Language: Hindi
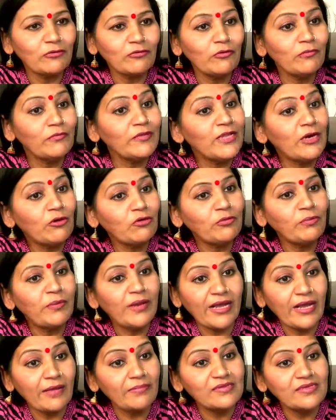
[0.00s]
तो वो विदाउट
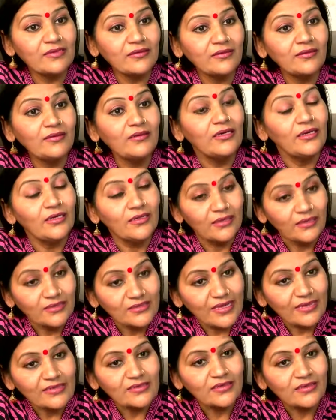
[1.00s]
प्रिकप्सन
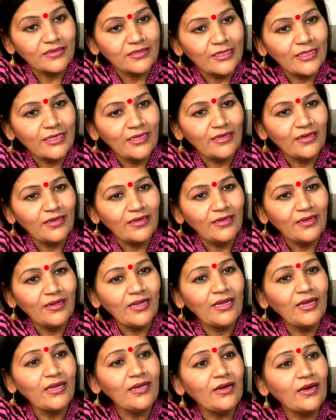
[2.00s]
सेक्स करते हैं
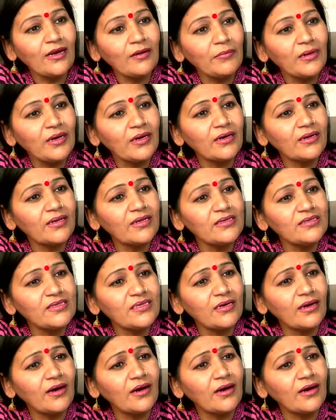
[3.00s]
लेकिन हम अगर किसी